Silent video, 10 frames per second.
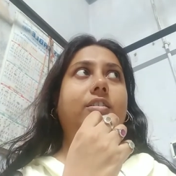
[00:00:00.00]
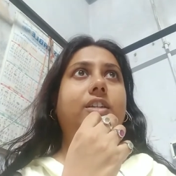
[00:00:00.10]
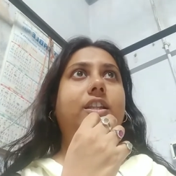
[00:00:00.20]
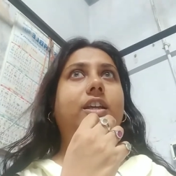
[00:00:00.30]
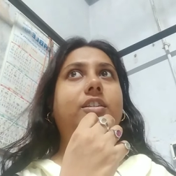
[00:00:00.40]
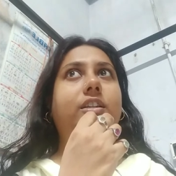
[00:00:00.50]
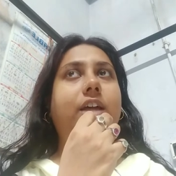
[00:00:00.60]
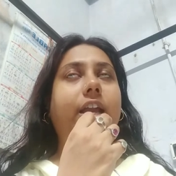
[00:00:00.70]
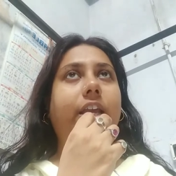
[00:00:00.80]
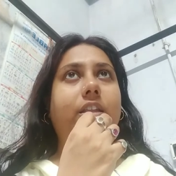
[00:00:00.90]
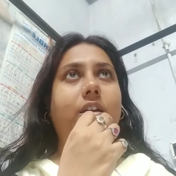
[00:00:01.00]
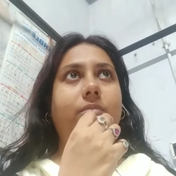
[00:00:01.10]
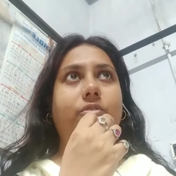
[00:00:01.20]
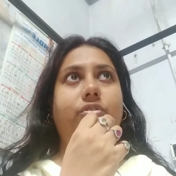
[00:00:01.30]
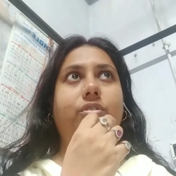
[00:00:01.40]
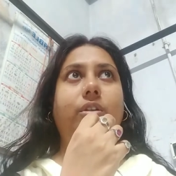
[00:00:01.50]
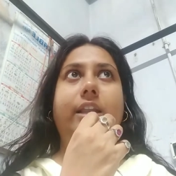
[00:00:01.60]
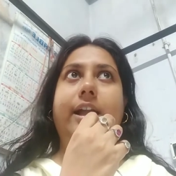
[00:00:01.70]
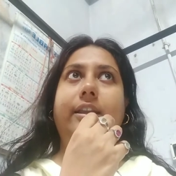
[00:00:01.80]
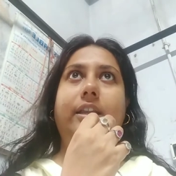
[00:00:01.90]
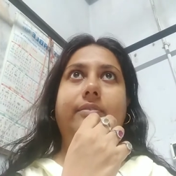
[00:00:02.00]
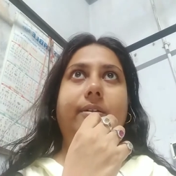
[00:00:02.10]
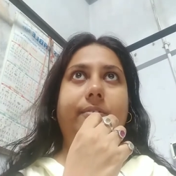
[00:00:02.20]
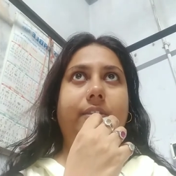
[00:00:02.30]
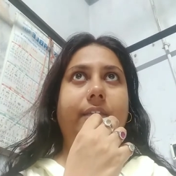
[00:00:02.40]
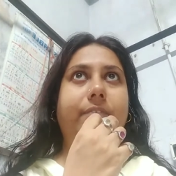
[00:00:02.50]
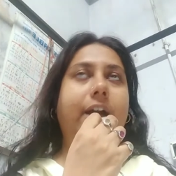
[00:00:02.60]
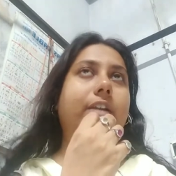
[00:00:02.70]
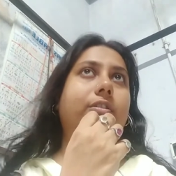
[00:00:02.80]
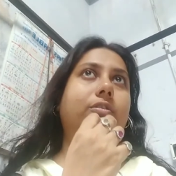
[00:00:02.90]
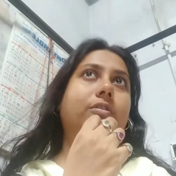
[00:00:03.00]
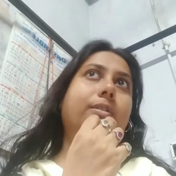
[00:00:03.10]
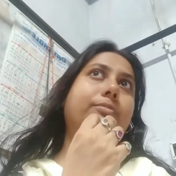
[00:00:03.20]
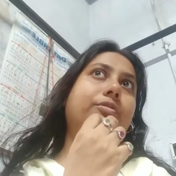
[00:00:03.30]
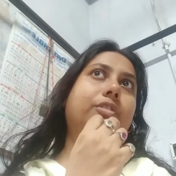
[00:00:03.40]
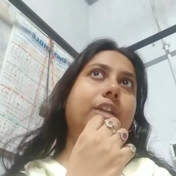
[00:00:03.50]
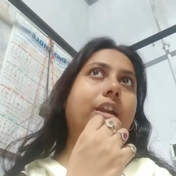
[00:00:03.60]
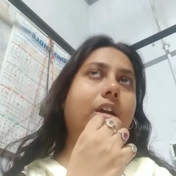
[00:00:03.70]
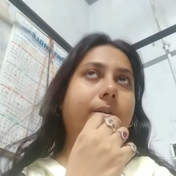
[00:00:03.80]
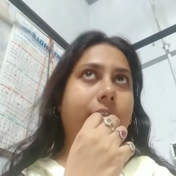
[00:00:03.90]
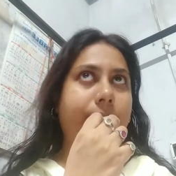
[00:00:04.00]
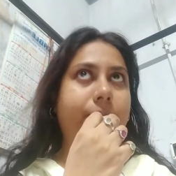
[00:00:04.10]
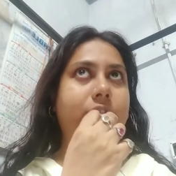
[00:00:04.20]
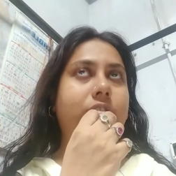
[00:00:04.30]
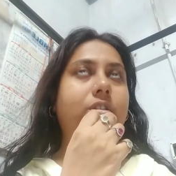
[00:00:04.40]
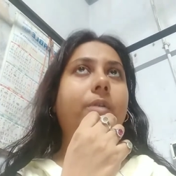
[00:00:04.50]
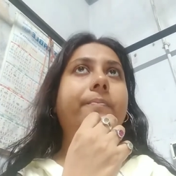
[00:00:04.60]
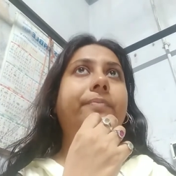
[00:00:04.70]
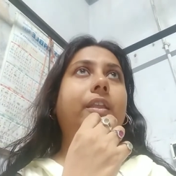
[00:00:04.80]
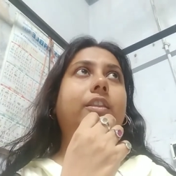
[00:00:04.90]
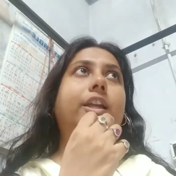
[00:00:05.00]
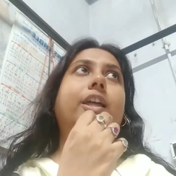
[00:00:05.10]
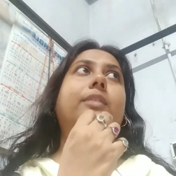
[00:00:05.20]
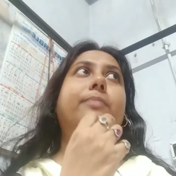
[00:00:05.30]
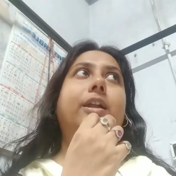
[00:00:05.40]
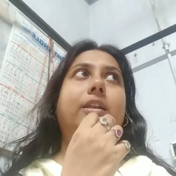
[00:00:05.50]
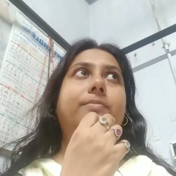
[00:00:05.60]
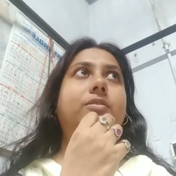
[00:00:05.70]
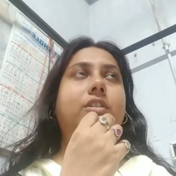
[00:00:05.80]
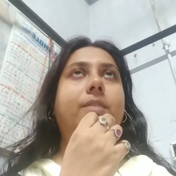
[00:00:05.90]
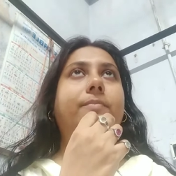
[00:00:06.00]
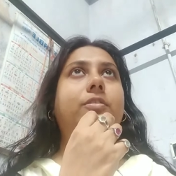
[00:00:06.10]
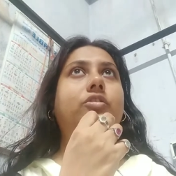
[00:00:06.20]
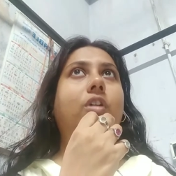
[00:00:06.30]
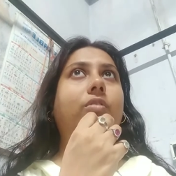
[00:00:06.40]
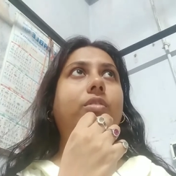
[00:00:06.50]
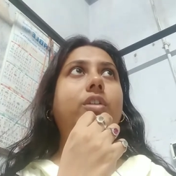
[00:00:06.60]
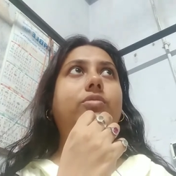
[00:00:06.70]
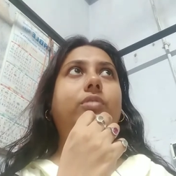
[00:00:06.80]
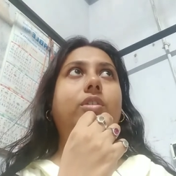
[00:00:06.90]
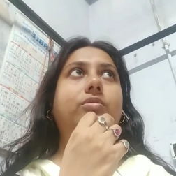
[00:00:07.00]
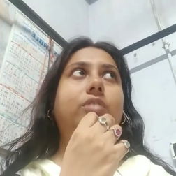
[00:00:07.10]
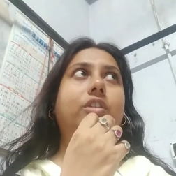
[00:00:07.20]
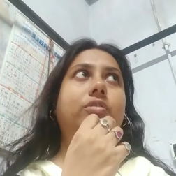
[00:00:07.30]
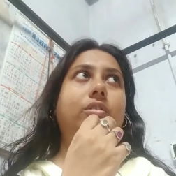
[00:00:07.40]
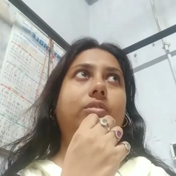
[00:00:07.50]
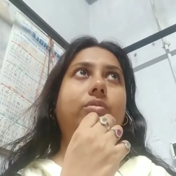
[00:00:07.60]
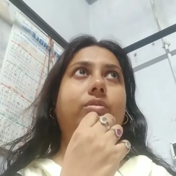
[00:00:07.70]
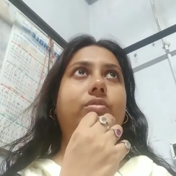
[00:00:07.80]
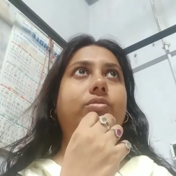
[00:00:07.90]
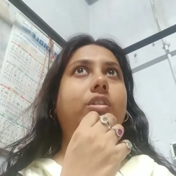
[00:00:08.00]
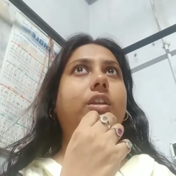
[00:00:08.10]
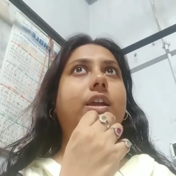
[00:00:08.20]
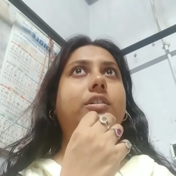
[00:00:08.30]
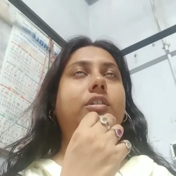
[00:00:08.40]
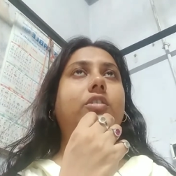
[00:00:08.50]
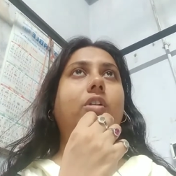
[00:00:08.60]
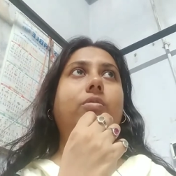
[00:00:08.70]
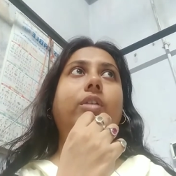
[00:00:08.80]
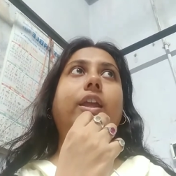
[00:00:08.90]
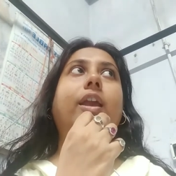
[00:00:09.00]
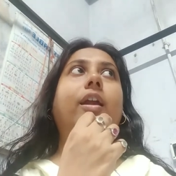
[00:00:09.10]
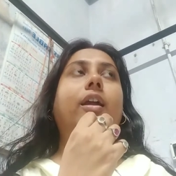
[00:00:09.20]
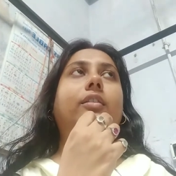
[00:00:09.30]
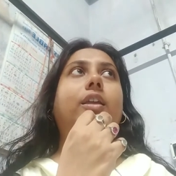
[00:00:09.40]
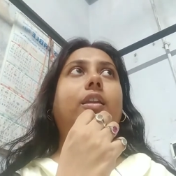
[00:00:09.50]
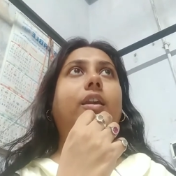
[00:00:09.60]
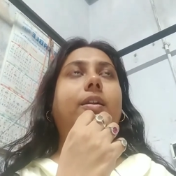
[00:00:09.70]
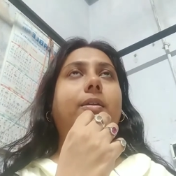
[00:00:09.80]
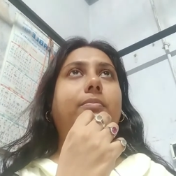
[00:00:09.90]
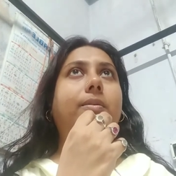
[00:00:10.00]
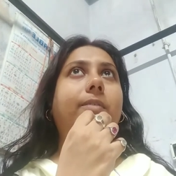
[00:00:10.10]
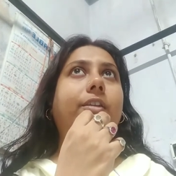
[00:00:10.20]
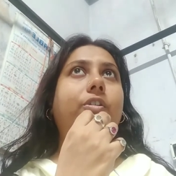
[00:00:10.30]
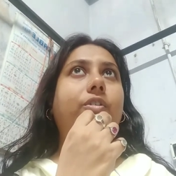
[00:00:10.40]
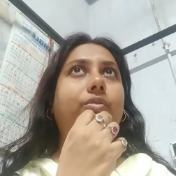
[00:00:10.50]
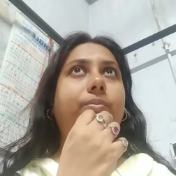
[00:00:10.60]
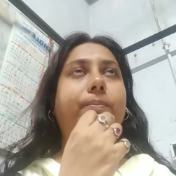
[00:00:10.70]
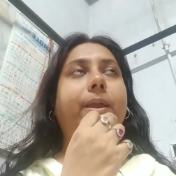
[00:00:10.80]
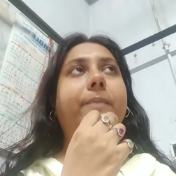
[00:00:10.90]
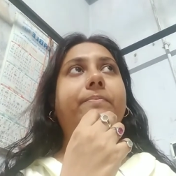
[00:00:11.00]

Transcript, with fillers: যদা যদা হি ধর্মস্ব গ্লানির্ভবতী ভারত অবুত্থান অধর্মস্ব তাদাত্মানম শ্রীরামন যখনই যুগে যুগে যত কলুষতা এসেছে তখনই তিনি বিভিন্ন রূপে